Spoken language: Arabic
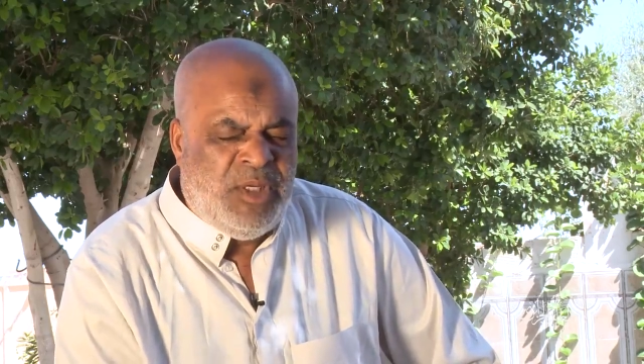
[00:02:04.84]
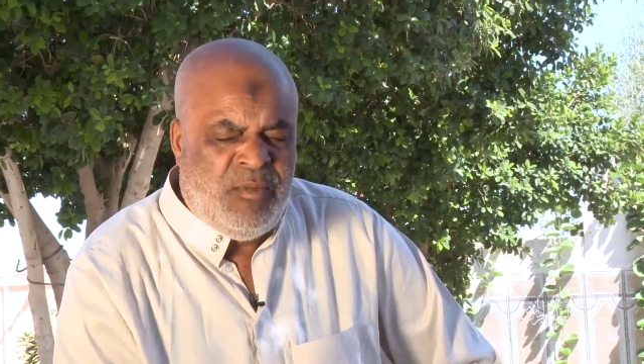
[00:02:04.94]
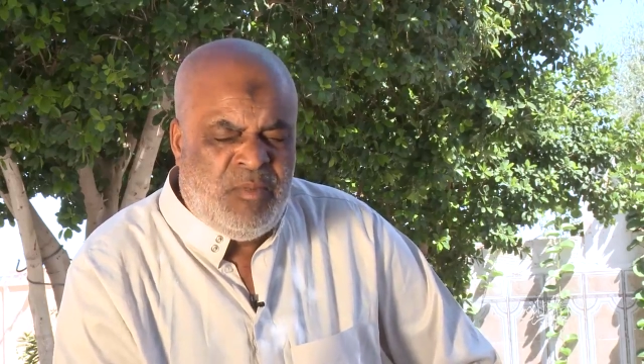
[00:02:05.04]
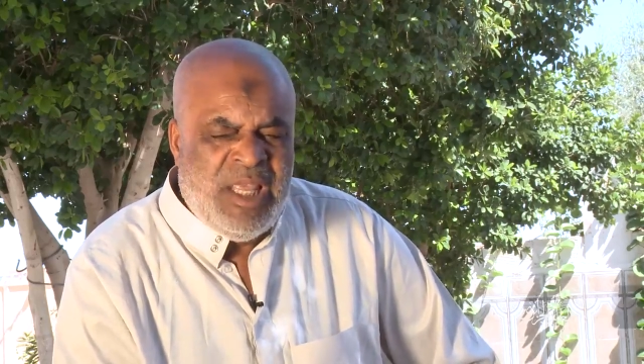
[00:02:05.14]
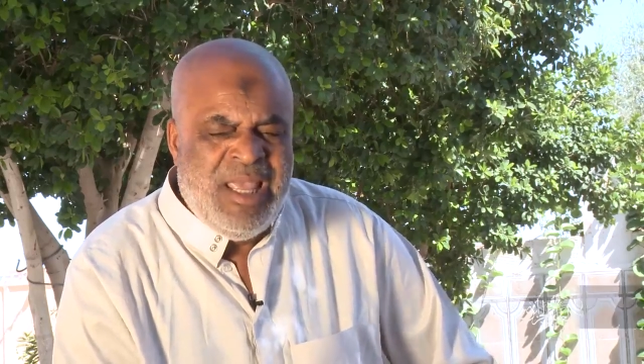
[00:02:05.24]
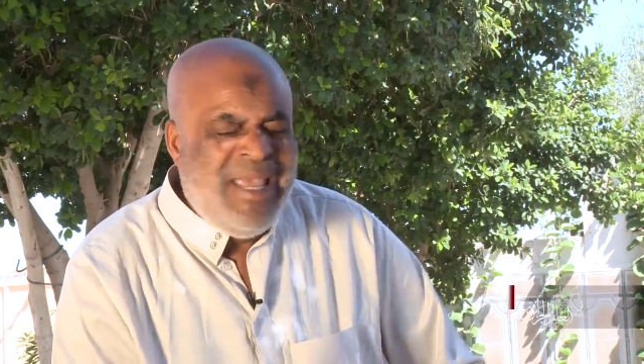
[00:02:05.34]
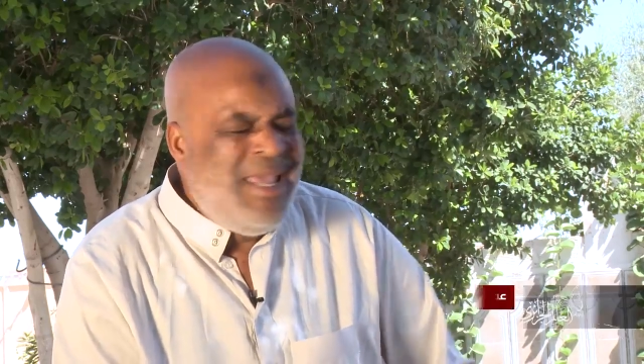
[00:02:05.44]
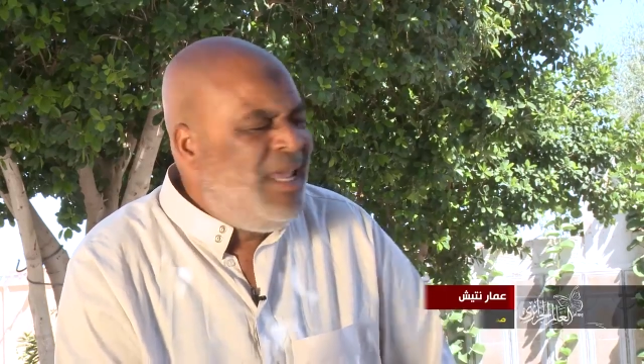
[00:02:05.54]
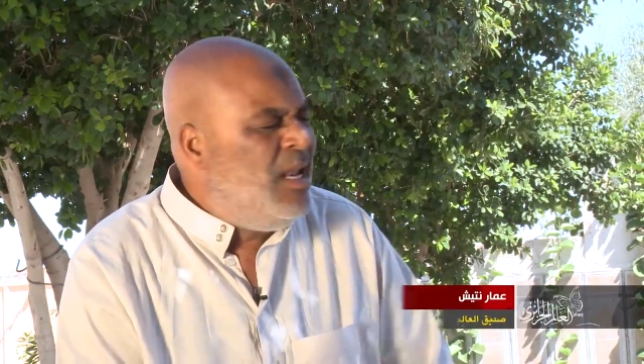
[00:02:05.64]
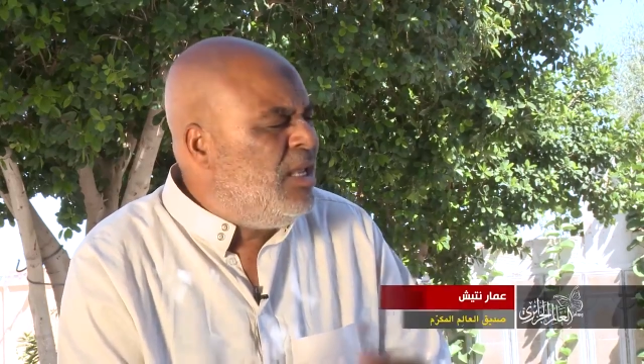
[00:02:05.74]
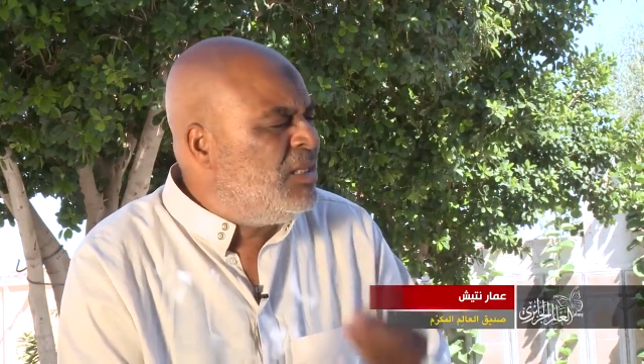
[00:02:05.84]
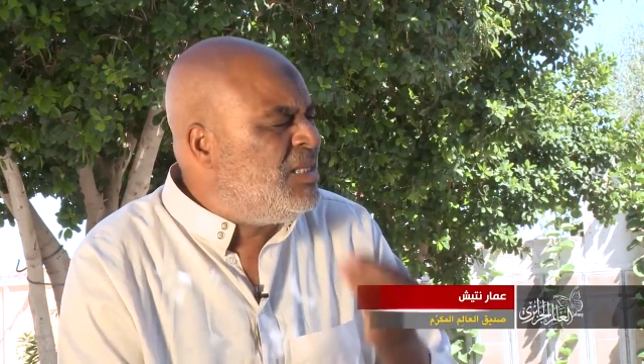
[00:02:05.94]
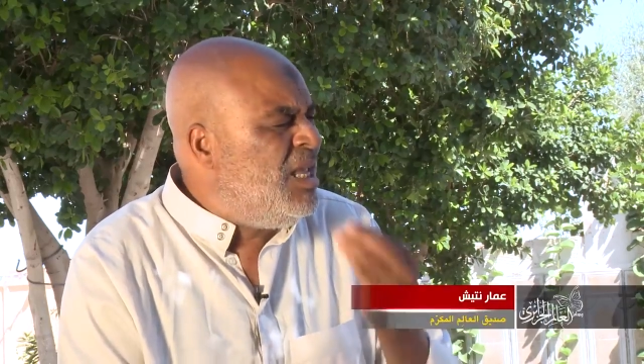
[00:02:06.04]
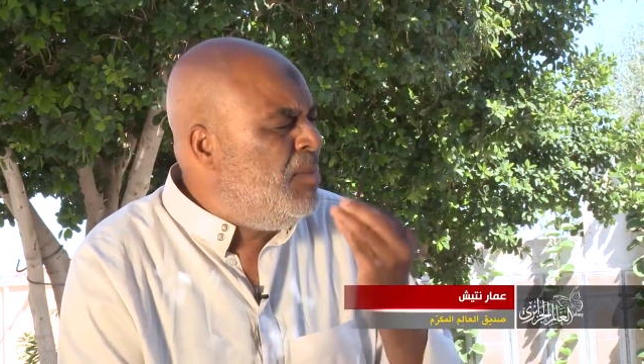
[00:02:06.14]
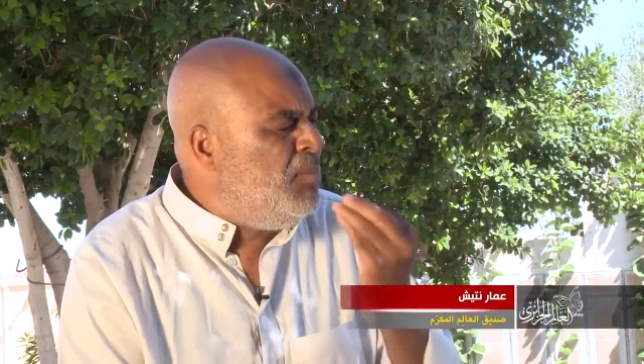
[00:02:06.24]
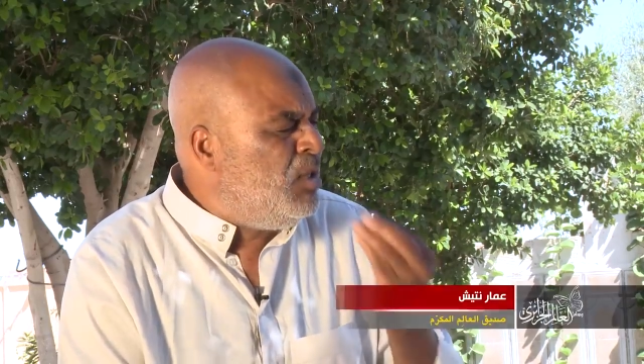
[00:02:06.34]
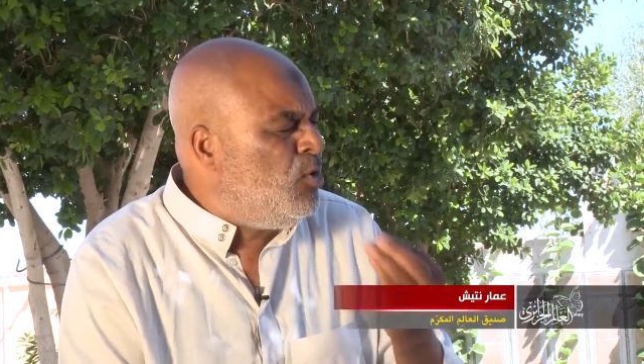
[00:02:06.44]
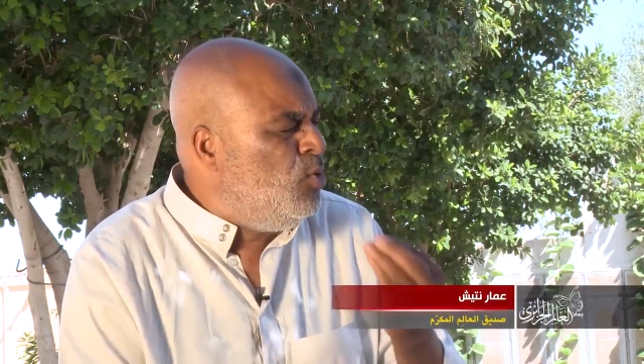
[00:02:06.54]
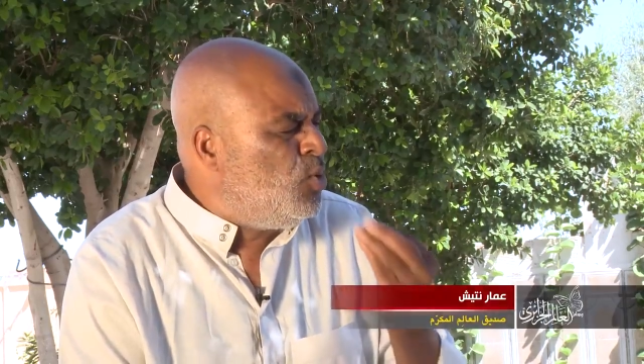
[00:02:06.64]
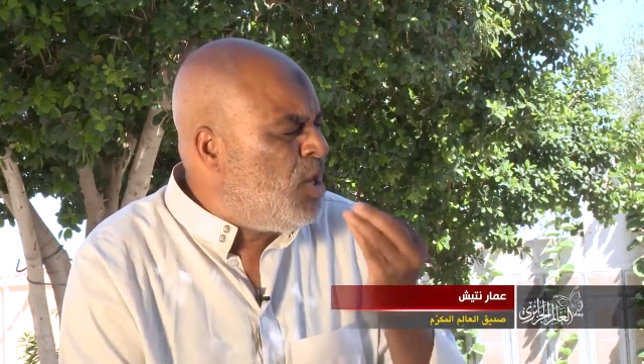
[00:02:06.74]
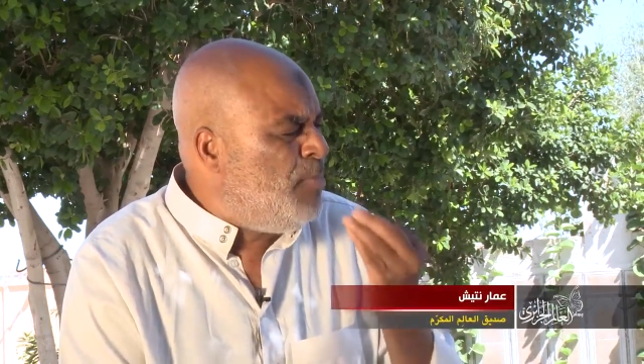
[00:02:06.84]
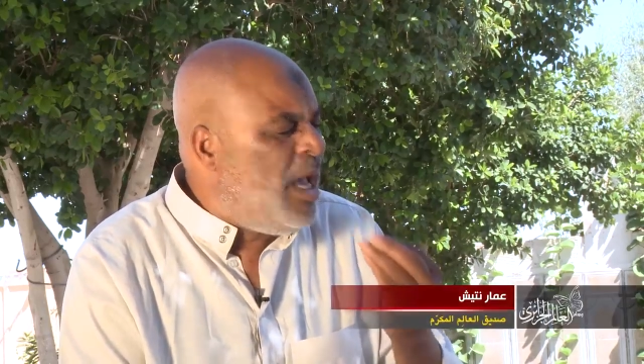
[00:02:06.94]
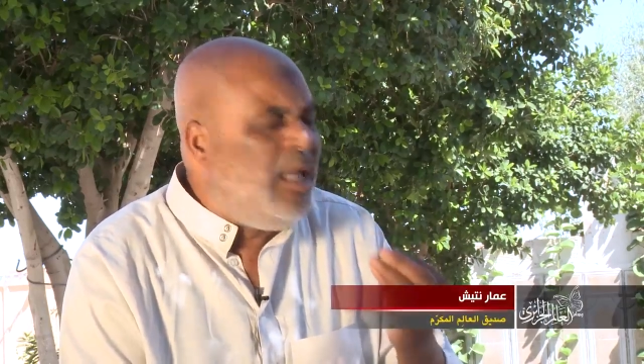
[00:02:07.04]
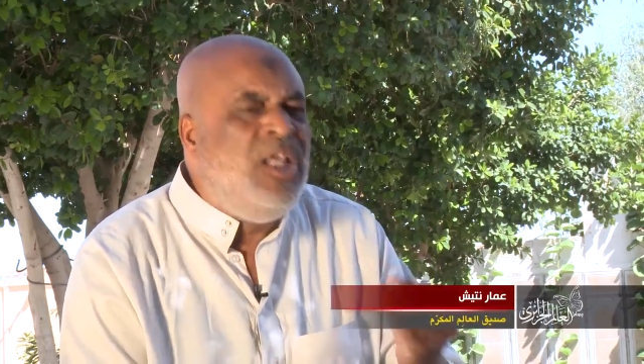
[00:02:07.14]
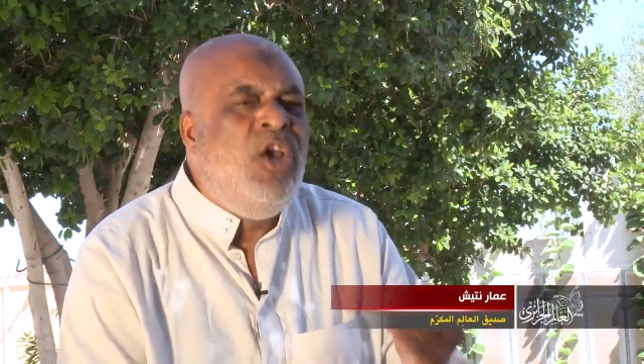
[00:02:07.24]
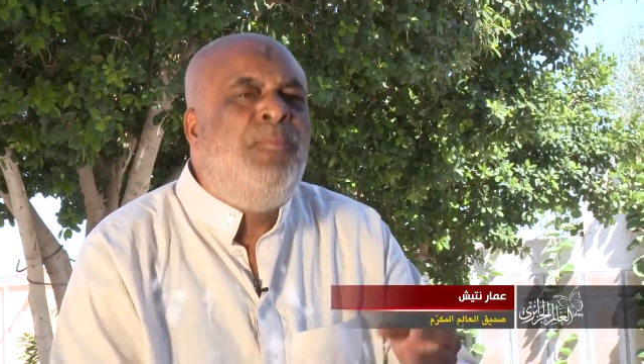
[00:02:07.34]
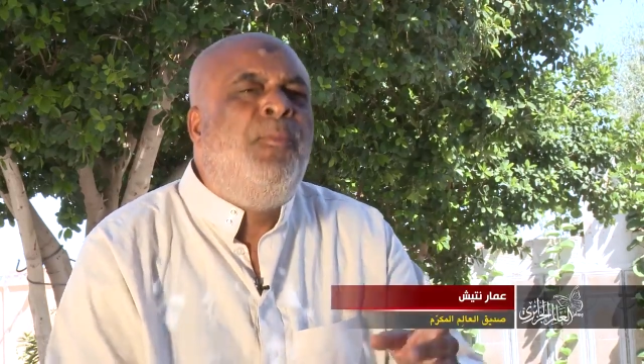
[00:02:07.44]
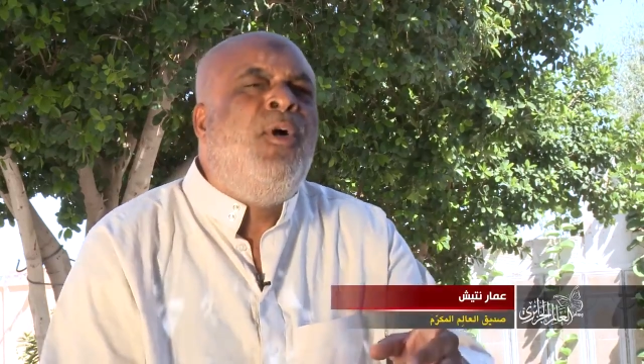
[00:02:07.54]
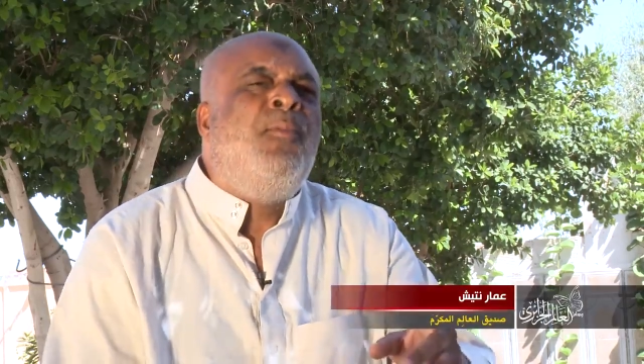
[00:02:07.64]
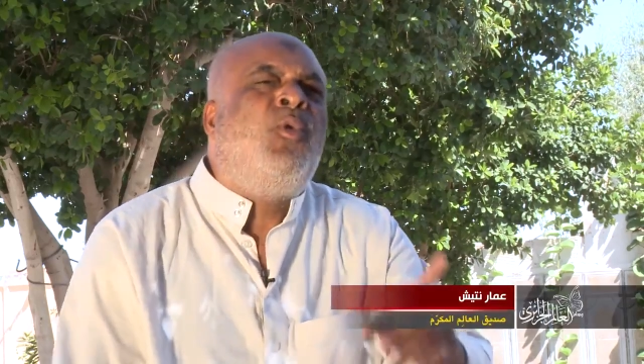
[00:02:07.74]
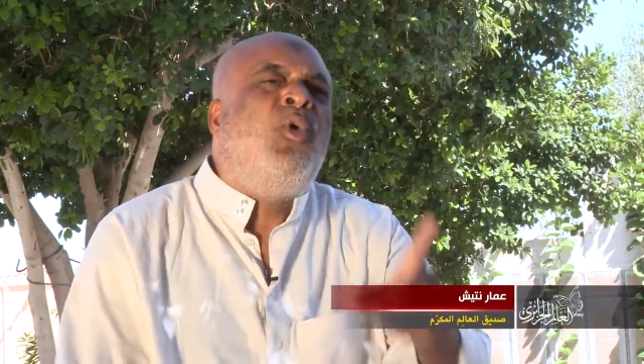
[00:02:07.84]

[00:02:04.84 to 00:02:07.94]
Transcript: من آه، التلاميذ النجباء اللي يحبوهم